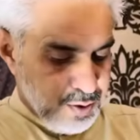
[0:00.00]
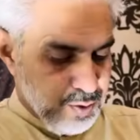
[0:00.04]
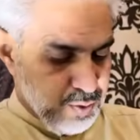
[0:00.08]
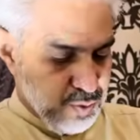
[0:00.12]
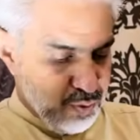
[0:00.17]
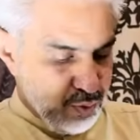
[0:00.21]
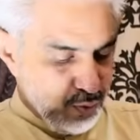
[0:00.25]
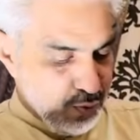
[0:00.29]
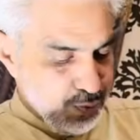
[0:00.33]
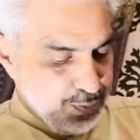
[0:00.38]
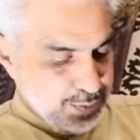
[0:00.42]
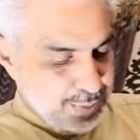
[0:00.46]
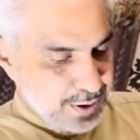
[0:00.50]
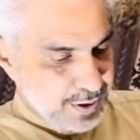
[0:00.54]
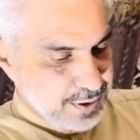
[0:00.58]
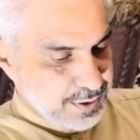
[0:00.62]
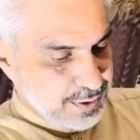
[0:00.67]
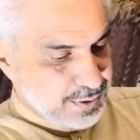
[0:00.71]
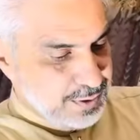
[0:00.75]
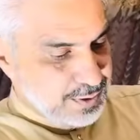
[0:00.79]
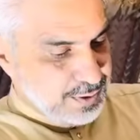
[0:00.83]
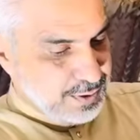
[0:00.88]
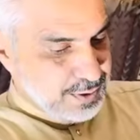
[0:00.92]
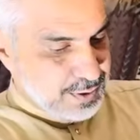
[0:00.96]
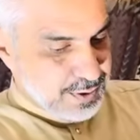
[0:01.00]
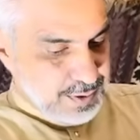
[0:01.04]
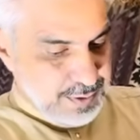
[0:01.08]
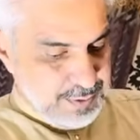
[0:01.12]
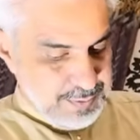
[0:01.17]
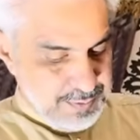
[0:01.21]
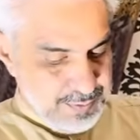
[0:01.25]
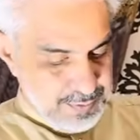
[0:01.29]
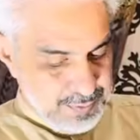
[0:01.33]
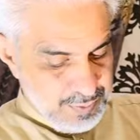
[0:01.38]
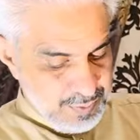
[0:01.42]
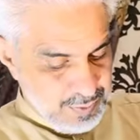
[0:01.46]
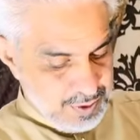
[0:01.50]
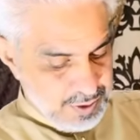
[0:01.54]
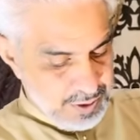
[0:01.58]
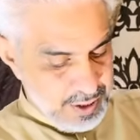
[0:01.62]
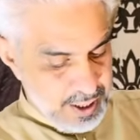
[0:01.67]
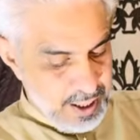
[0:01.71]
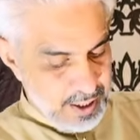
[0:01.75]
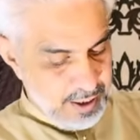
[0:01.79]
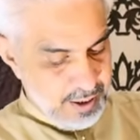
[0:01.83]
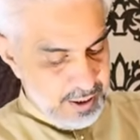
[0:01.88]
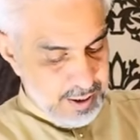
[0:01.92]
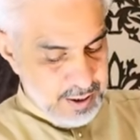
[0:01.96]
टू पीस
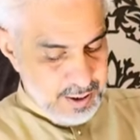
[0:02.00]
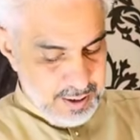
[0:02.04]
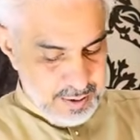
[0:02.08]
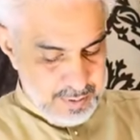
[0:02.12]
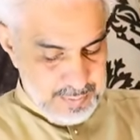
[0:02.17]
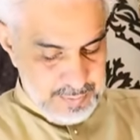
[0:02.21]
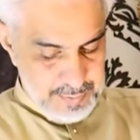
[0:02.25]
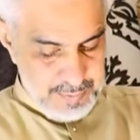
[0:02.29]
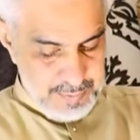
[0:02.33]
चेक करें